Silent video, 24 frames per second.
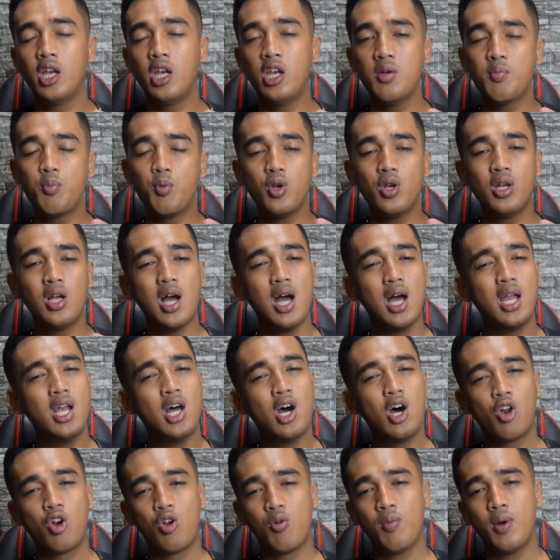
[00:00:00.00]
ini pun nggak
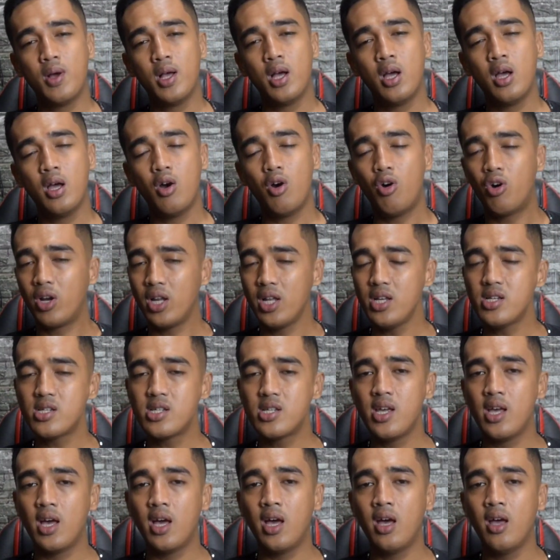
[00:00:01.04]
ada aroma orange
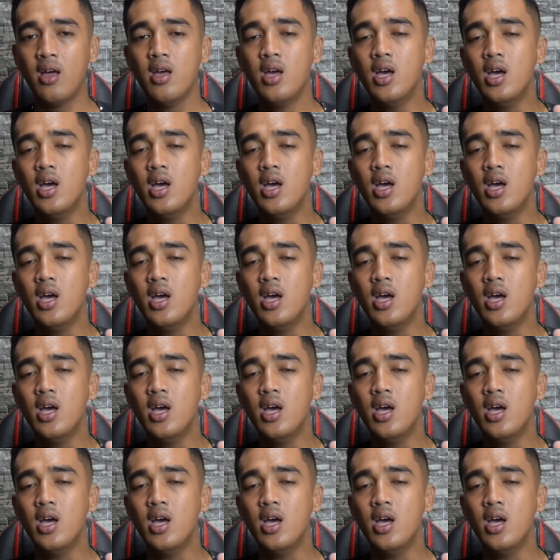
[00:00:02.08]
nya